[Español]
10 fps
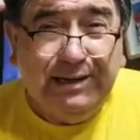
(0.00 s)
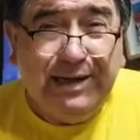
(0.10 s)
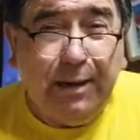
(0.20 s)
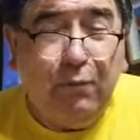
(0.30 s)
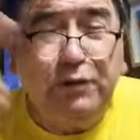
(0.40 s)

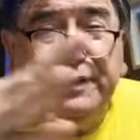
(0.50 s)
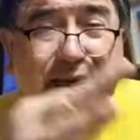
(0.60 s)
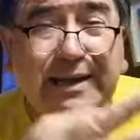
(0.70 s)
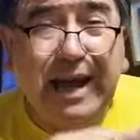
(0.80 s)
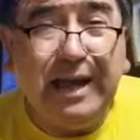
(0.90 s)
la
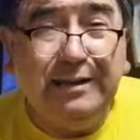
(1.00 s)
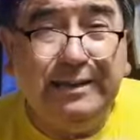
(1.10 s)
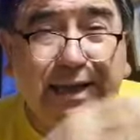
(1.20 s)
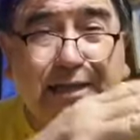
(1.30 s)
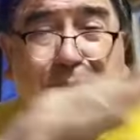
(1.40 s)
música
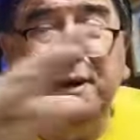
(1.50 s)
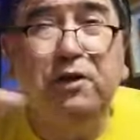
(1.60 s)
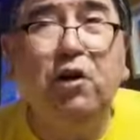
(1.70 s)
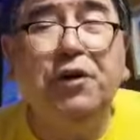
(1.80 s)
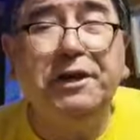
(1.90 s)
de las
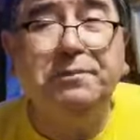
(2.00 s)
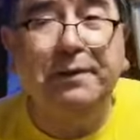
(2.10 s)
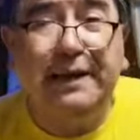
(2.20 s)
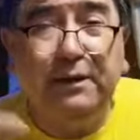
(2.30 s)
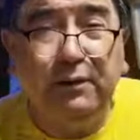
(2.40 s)
mejores
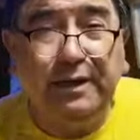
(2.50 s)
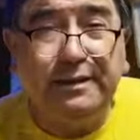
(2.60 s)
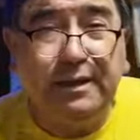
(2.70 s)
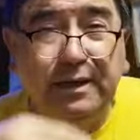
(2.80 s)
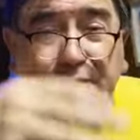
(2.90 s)

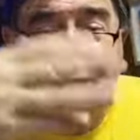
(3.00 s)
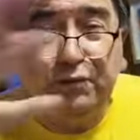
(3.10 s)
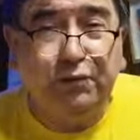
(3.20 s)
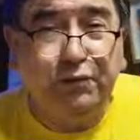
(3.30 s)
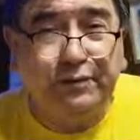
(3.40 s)
películas que
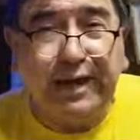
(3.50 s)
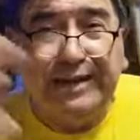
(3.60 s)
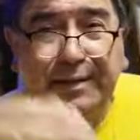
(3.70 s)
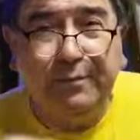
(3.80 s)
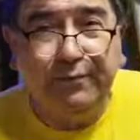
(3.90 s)
nosotros
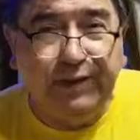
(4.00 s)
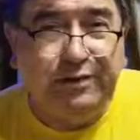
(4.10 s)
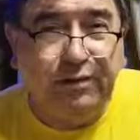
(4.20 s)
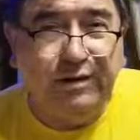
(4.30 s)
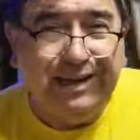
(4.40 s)
hayamos
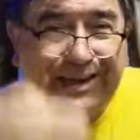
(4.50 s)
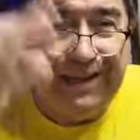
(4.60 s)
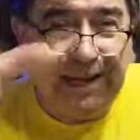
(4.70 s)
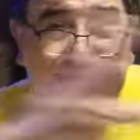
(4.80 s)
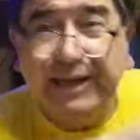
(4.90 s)
visto
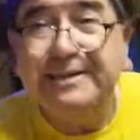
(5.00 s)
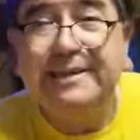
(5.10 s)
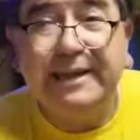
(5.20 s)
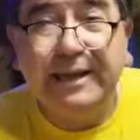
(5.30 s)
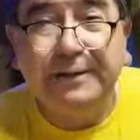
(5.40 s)
en el
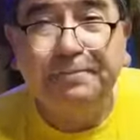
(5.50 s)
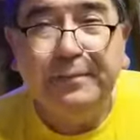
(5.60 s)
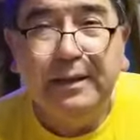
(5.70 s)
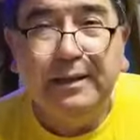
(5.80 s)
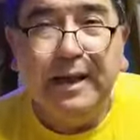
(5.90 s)
cine.
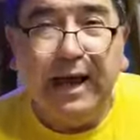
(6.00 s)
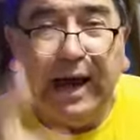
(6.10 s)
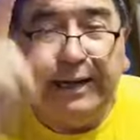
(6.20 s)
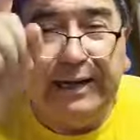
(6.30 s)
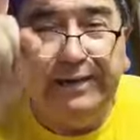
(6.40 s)

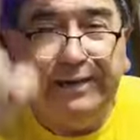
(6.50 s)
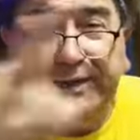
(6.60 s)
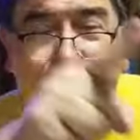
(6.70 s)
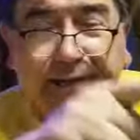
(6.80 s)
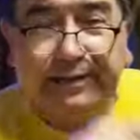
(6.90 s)
A las
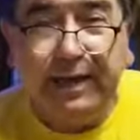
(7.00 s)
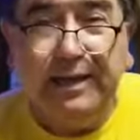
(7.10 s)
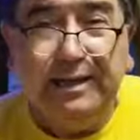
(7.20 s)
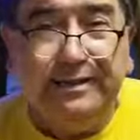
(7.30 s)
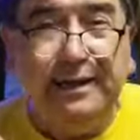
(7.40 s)
10.30
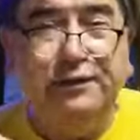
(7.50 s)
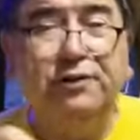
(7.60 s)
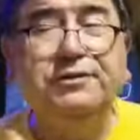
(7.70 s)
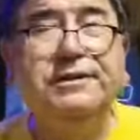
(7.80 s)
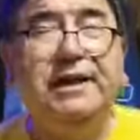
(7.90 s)
y a las
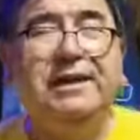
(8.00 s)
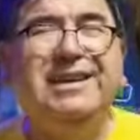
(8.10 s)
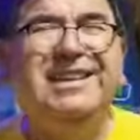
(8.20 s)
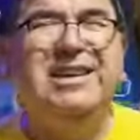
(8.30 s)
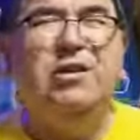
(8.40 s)
11,
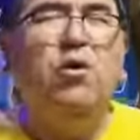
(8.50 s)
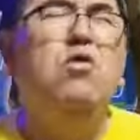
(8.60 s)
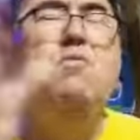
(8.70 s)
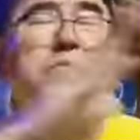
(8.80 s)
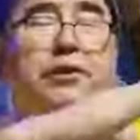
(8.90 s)

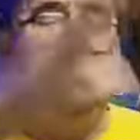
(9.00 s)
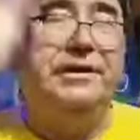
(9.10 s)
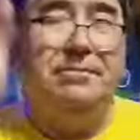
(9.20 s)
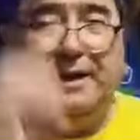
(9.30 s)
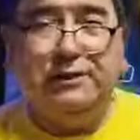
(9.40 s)
un
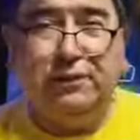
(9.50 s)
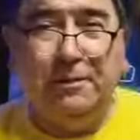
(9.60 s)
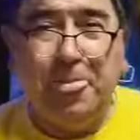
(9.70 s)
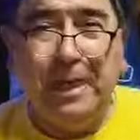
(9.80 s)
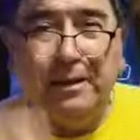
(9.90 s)

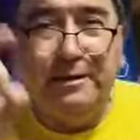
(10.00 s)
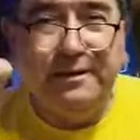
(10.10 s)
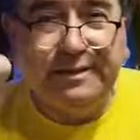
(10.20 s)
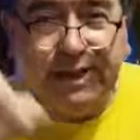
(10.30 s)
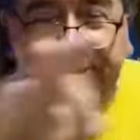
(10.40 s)
programazo
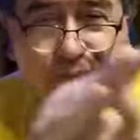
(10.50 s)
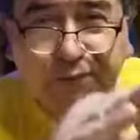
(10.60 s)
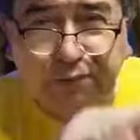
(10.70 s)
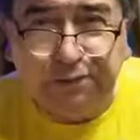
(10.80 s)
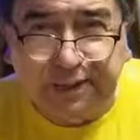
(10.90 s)
sin
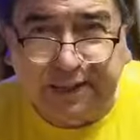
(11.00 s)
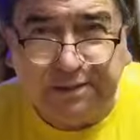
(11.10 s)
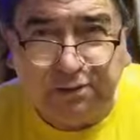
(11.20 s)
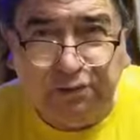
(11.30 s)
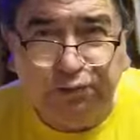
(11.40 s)

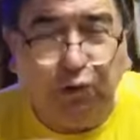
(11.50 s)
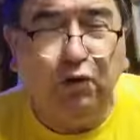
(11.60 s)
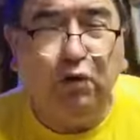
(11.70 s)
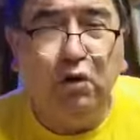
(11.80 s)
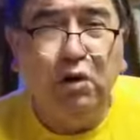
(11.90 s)
fronteras con
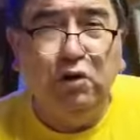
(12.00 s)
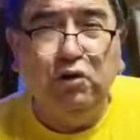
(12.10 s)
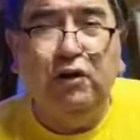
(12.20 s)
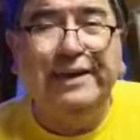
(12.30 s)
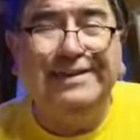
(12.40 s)
todo
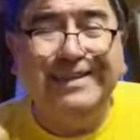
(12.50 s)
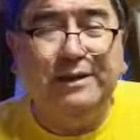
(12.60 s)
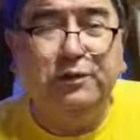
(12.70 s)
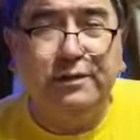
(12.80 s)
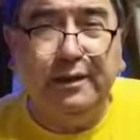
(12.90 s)
lo que
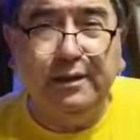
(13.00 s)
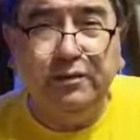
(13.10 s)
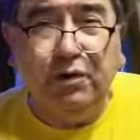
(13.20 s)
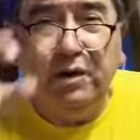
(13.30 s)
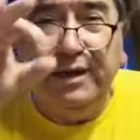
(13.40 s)
está
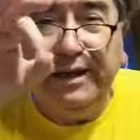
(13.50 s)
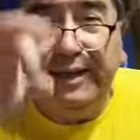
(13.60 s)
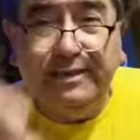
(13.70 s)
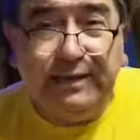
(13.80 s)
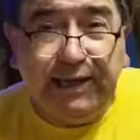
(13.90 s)
sucediendo
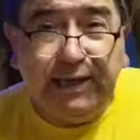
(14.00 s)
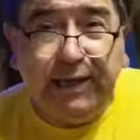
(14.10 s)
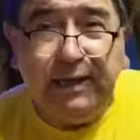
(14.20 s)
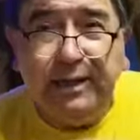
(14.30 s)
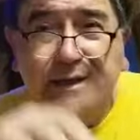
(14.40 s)
en
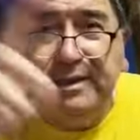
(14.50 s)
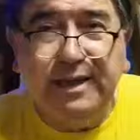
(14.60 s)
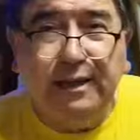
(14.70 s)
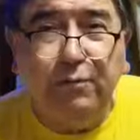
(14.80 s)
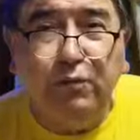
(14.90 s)
Chile
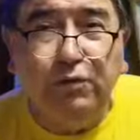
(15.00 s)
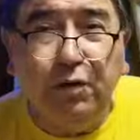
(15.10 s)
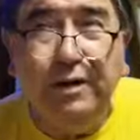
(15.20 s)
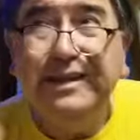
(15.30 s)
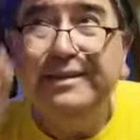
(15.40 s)
y el
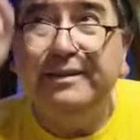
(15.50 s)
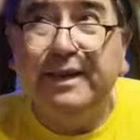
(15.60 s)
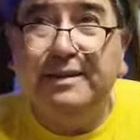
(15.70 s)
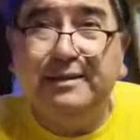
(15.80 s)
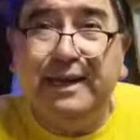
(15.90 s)
mundo,
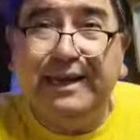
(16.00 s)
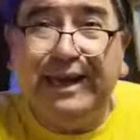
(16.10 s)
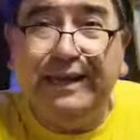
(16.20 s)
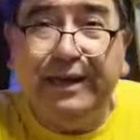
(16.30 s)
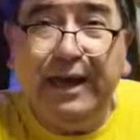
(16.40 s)
desde
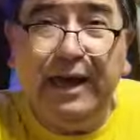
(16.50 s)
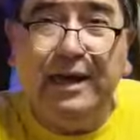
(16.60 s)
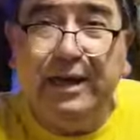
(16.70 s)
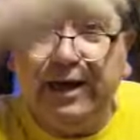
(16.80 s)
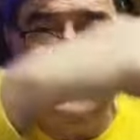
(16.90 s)

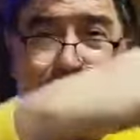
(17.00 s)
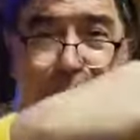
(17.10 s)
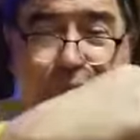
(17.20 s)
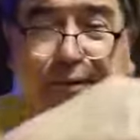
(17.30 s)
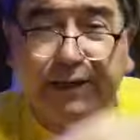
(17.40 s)
Canadá hasta
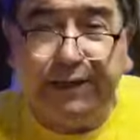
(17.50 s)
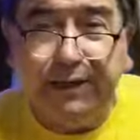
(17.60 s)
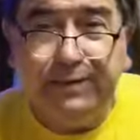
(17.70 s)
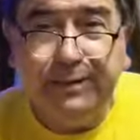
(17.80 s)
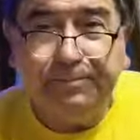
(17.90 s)
Punta
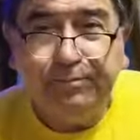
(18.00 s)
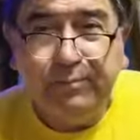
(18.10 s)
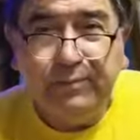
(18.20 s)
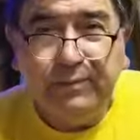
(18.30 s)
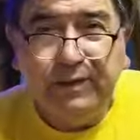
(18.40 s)
Arenas.
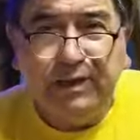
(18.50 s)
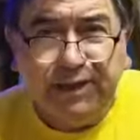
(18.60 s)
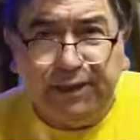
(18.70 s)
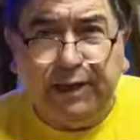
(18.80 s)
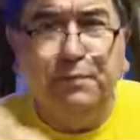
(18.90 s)

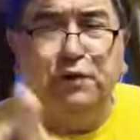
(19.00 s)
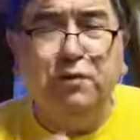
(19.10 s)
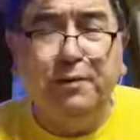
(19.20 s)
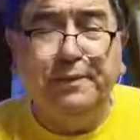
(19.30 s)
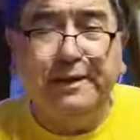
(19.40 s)
Tendremos como